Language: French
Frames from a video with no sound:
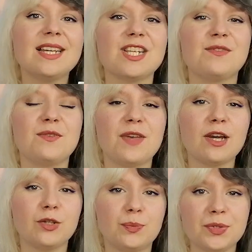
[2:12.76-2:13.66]
Je vais
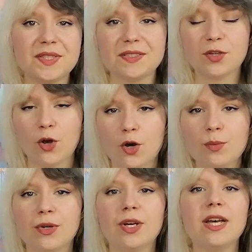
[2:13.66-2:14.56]
faire une petite
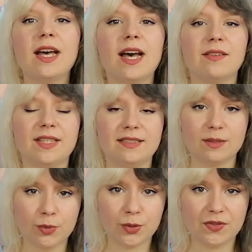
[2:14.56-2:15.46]
robe avec
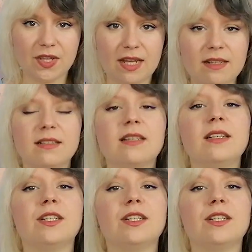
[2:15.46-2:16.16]
des bretelles,